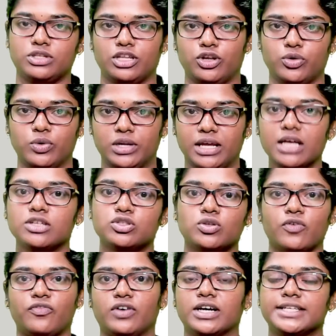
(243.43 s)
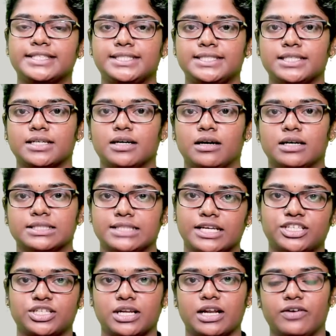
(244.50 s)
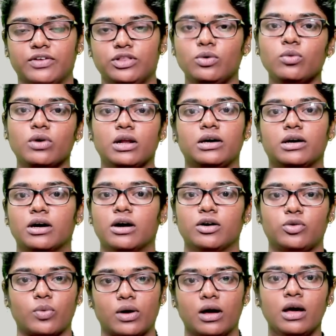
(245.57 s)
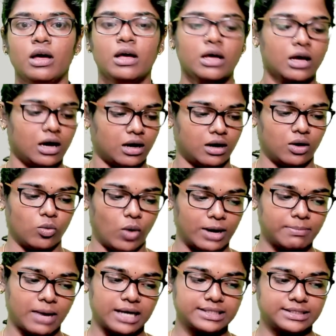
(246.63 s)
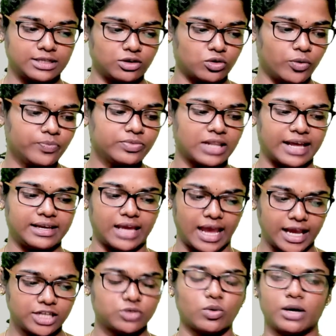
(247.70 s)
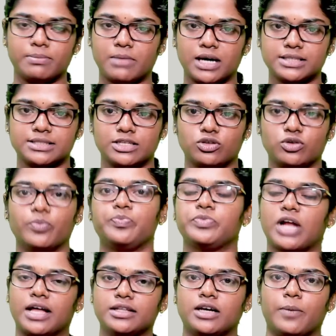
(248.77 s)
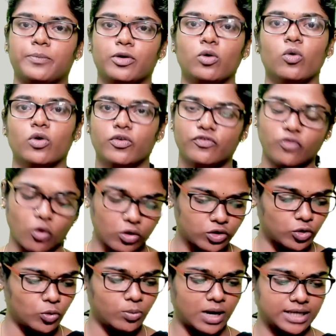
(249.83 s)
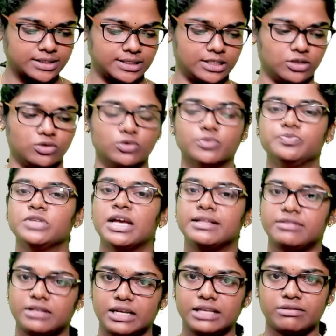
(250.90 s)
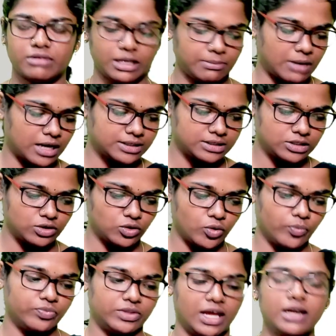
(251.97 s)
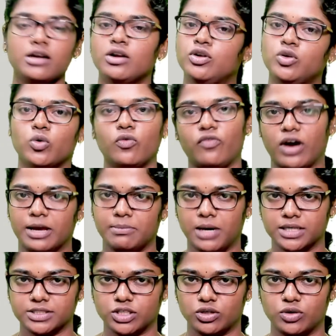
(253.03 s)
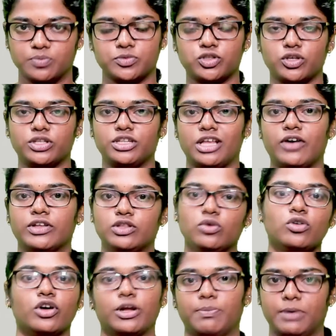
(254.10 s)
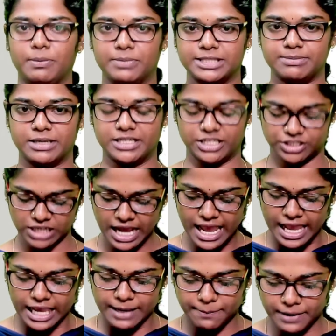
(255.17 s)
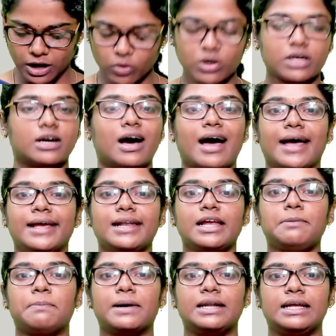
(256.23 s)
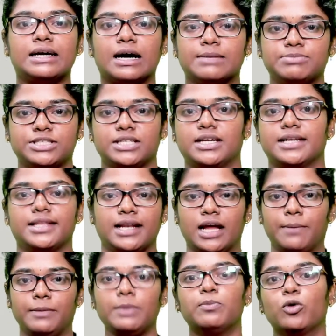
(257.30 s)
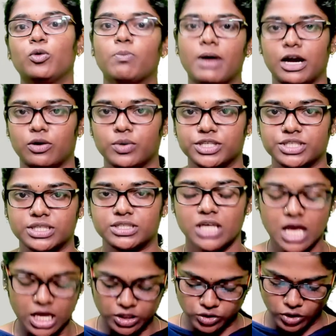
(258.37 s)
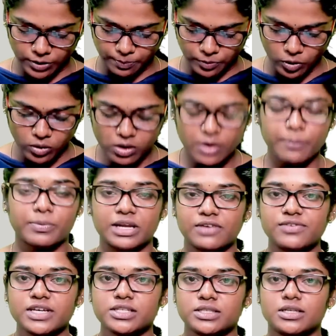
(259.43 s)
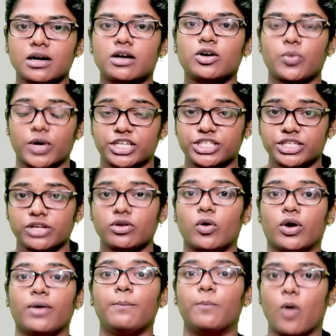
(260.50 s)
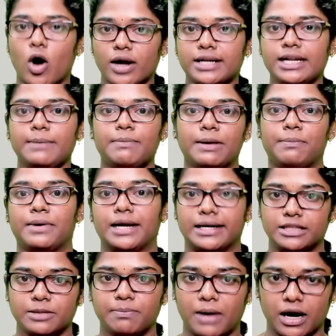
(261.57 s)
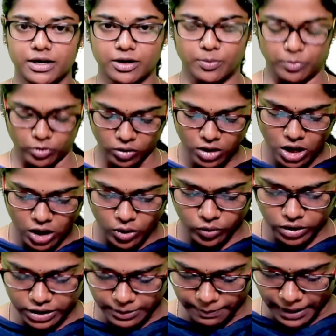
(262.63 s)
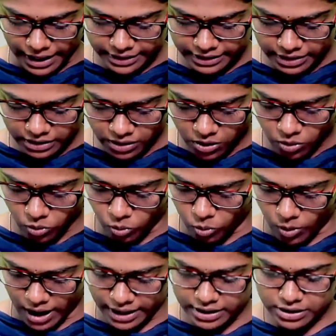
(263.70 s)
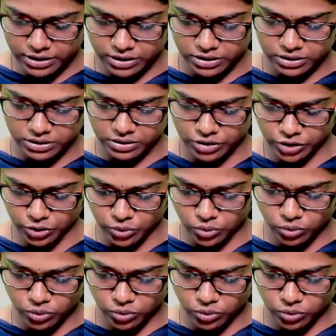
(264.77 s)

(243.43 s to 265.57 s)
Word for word: தெரியும் இல்லையா ஸோ ஃபர்ஸ்ட் செக்ஷனில் வந்து உங்களுக்கு டுவெ ஒன் மார்க்ஸ் இருக்கும் லைக் எயிட் ஒன் மார்க்ஸ் இருக்கும் அதுக்கப்புறம் ஒரு ஃபோர் டூ மார்க்ஸ் இருக்கும் த்ரீ த்ரீ மார்க்ஸ் இருக்கும் தென் டூ ஃபைவ் மார்க்ஸ் இருக்கும் ஸோ இதுதான் வந்து உங்களுடைய பேப்பர் ஸ்பிளிட்டேஜ் இப்போ நான் உங்களுக்கு ஹைலைட் பண்ணி காமிச்சிருக்கிறது எல்லாமே புக் பேக் கொஷின்ஸ் ஸோ இப்போது ப்ரீவியஸ் இயர் கொஷினோட பாட்னி பேப்பர் எடுத்து பார்க்குறப்போ உங்களுக்கு பாருங்கள் ஒன் டூ